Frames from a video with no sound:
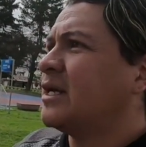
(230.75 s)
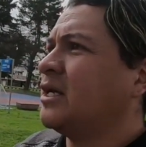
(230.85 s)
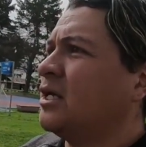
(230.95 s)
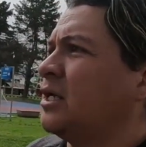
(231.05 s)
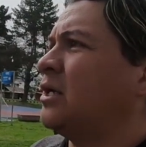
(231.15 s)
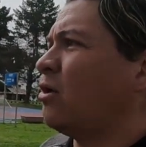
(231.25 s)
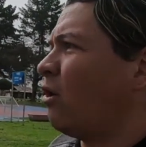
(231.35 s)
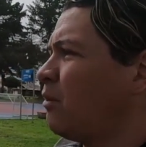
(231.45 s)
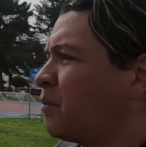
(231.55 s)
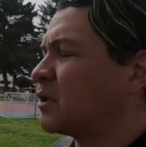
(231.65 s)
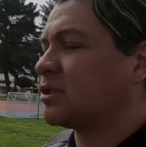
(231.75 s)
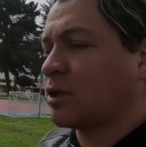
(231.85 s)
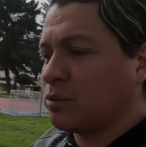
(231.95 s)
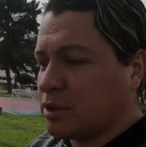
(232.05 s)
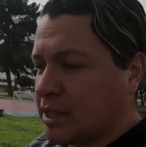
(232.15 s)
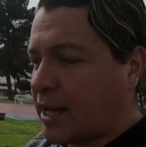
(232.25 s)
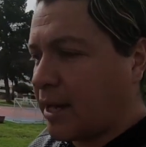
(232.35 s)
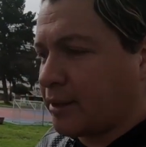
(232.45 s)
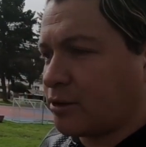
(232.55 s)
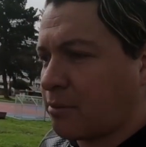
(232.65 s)
Y hoy, por ser un
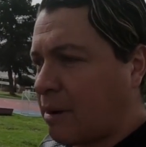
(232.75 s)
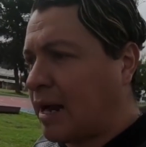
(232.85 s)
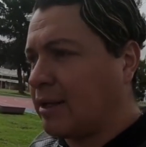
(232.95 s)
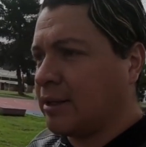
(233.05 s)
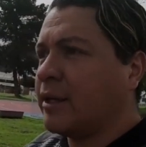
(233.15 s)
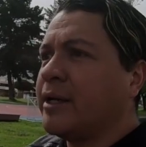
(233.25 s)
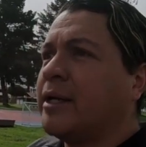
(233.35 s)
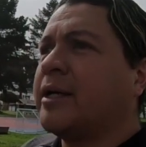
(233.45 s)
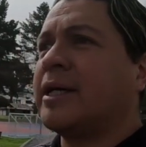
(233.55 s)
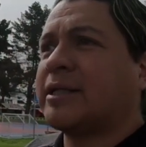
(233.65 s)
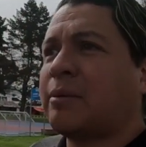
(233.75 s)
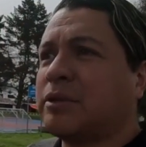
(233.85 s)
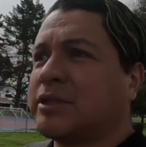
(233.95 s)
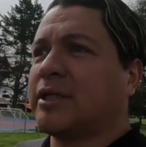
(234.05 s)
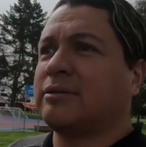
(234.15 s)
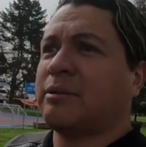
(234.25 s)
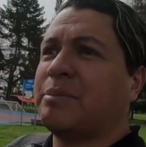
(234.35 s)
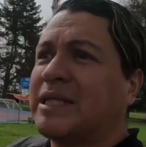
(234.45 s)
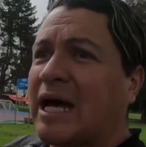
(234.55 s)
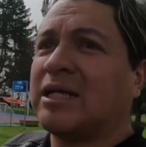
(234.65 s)
día normal, estamos en
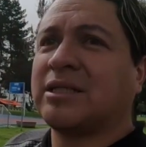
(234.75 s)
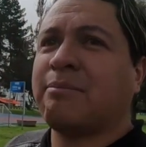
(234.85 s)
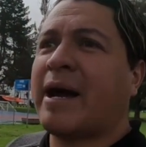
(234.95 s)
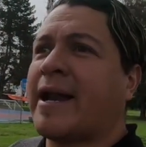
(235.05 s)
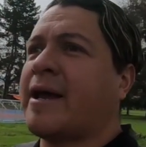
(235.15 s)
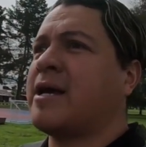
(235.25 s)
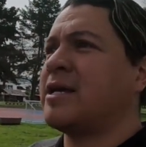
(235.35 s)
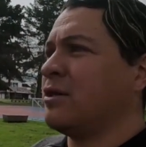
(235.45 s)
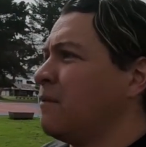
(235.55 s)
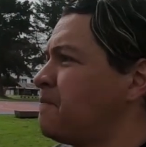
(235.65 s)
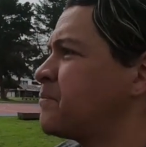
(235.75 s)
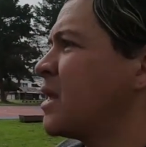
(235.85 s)
mitad de semana, ¿no?